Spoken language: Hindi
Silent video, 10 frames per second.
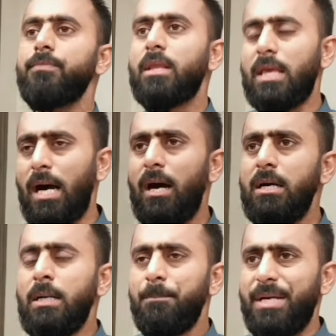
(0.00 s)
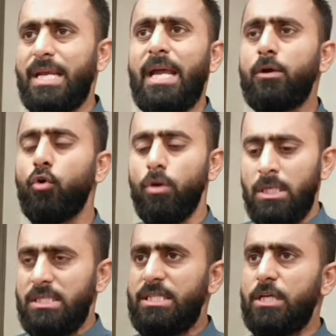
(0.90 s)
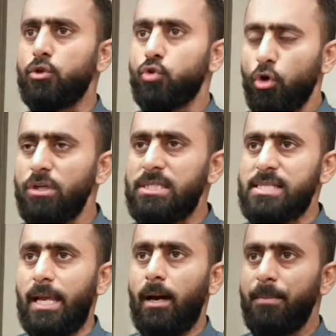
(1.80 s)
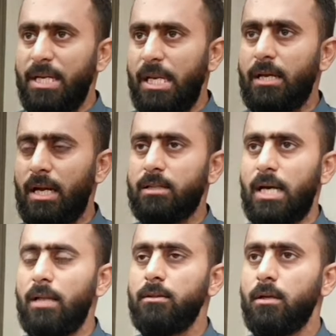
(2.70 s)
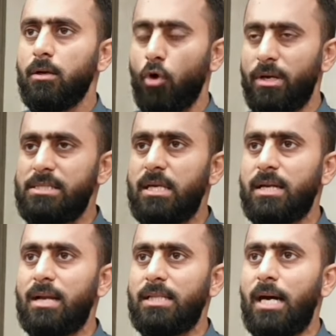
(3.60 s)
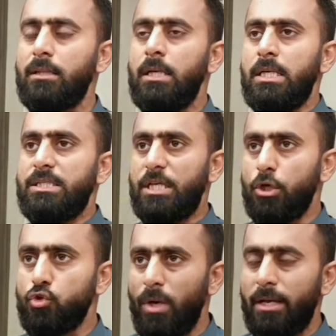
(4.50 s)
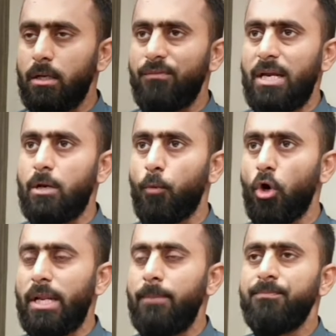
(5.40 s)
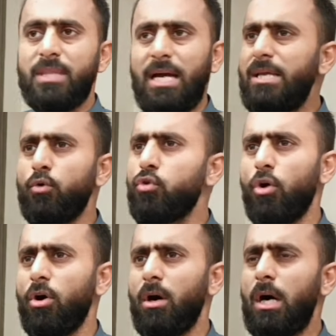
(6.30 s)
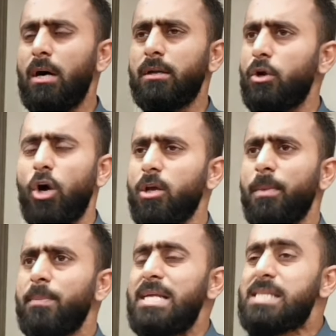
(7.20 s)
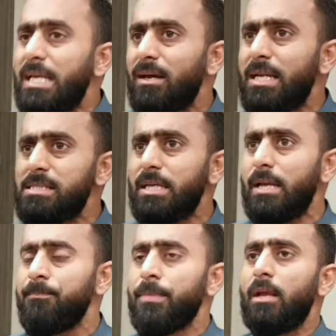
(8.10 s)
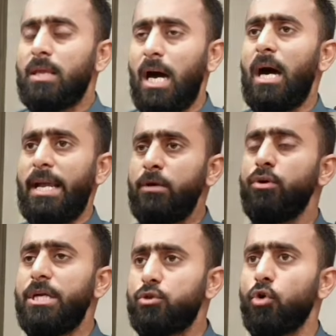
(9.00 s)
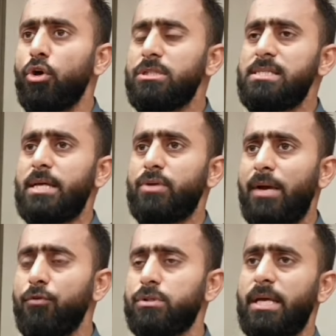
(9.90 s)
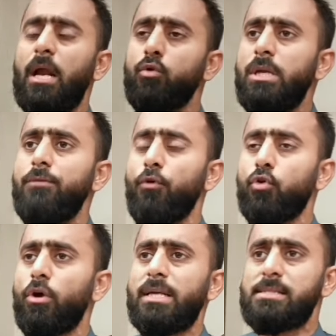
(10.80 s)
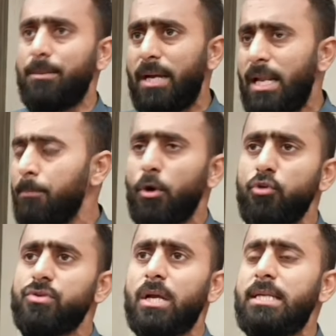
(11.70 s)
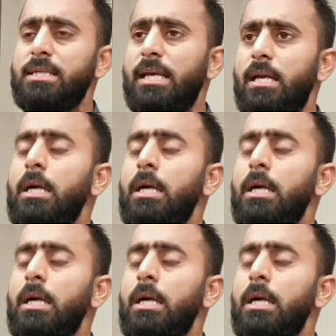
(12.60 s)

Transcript: क्या पीटीआई को ये जो दोनों चीजें हैं अमरीकी करारदाद कांग्रेस की करारदाद ये जो यूएन वाली रिपोर्ट है क्या ये उनको रिकॉर्ड के ऊपर प्लेस नहीं करनी चाहिए क्या इनको ये दोनों चीजें जो हैं वो तेरह रुकनी फुल कोर्ट के सामने नहीं प्रोड्यूस करनी चाहिए